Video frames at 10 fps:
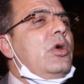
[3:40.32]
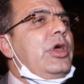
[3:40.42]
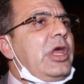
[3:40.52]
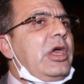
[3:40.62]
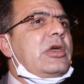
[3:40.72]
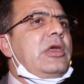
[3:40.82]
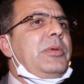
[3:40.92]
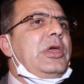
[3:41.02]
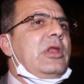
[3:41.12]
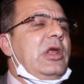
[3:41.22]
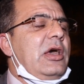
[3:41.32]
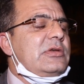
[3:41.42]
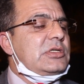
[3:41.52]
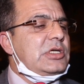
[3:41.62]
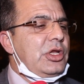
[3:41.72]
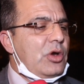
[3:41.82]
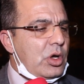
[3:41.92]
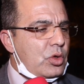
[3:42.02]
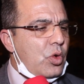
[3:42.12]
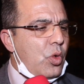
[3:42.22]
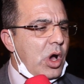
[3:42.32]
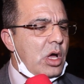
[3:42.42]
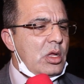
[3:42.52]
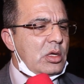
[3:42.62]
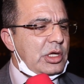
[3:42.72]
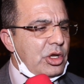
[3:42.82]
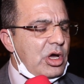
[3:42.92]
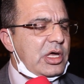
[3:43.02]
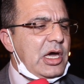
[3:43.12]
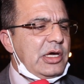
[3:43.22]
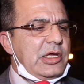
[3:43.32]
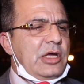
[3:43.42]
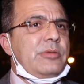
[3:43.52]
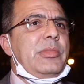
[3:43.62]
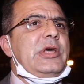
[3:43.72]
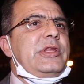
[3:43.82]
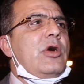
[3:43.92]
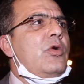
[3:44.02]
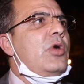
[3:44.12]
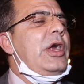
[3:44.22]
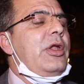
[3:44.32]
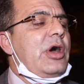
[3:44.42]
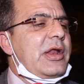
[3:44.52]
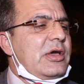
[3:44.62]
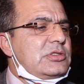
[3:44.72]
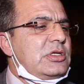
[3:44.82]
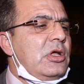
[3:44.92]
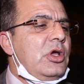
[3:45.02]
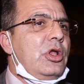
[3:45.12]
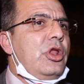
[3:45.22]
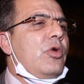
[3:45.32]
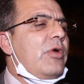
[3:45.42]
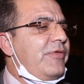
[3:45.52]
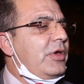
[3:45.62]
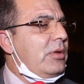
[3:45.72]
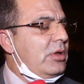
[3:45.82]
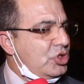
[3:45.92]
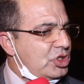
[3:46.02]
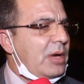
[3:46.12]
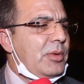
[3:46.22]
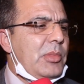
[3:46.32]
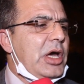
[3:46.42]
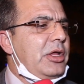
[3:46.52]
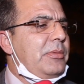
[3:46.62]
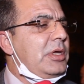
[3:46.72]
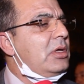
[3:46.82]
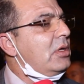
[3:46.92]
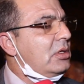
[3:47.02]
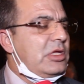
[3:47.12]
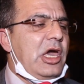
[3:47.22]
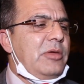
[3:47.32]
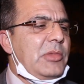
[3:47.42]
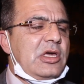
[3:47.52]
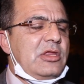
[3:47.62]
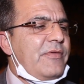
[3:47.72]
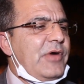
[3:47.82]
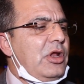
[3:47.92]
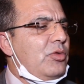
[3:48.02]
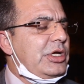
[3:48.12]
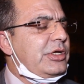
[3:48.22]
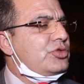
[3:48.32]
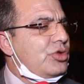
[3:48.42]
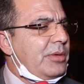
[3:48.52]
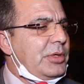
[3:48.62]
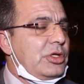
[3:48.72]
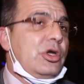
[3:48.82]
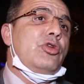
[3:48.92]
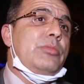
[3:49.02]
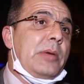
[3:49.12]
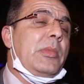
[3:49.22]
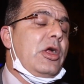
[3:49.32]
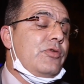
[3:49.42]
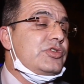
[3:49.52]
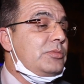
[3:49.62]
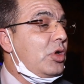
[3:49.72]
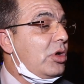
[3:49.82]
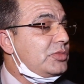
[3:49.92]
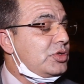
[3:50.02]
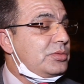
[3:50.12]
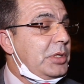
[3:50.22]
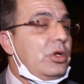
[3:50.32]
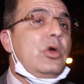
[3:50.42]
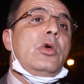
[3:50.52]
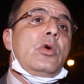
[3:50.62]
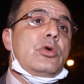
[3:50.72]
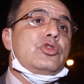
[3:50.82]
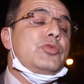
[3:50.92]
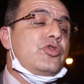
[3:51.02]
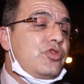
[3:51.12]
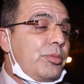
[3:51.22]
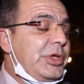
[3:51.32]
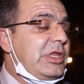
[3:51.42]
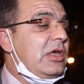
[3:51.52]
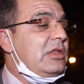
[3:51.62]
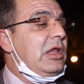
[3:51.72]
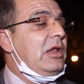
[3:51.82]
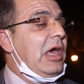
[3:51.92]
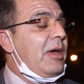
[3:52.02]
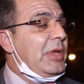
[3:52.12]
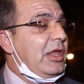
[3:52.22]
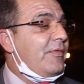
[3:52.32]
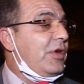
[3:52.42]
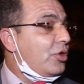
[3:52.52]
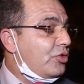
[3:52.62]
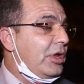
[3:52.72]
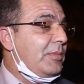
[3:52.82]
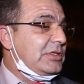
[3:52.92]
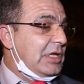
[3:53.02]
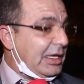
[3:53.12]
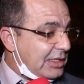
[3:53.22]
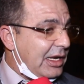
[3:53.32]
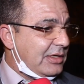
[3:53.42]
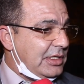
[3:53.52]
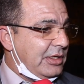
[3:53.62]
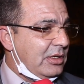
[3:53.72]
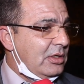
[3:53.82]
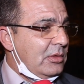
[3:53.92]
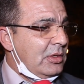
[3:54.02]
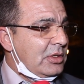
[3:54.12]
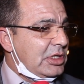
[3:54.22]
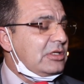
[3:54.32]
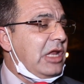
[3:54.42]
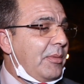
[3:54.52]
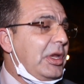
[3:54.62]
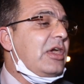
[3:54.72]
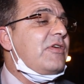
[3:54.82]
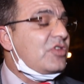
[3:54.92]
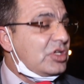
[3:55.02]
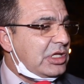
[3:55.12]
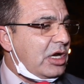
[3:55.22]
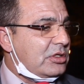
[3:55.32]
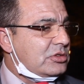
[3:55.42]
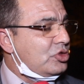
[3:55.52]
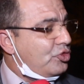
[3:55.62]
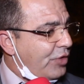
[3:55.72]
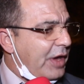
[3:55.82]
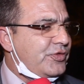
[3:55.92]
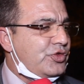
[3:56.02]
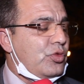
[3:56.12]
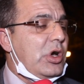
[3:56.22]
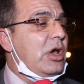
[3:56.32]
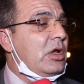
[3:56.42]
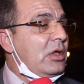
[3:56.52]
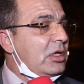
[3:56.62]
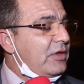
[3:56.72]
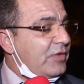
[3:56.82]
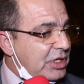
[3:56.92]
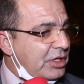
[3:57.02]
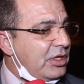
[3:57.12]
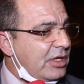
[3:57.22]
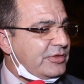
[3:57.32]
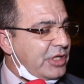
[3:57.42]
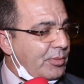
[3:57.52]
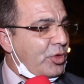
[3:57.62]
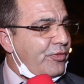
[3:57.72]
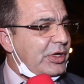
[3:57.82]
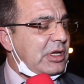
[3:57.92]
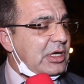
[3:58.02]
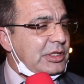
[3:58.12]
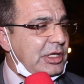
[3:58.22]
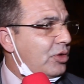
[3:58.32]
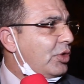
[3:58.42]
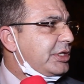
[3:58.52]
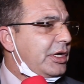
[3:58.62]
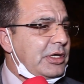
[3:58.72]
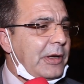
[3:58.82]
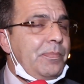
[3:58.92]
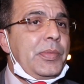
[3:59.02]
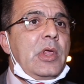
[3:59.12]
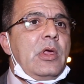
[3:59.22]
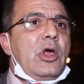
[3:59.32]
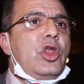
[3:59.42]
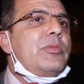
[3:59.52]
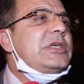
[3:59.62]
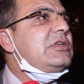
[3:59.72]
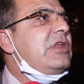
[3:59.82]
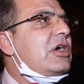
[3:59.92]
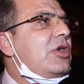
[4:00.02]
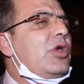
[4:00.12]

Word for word: هنايا كيبين على الاساس كاينه حق قوه كاينه حق قاعدة عند بلادنا وهو عندنا حراسد اللي هو فيه الشعب المغربي دائما كيدافع على الوحده الترابيه ديالهم عام 1975 وانتم شفتوا البدايه ديال العمليه حنا كنا مازال عاد خلق سنه كانت العمليه كيفاش انطلقت كنشوفوها في الصور كيفاش هاد الناس تضامنوا في هذه القضيه الوطنيه اليوم سيدنا كان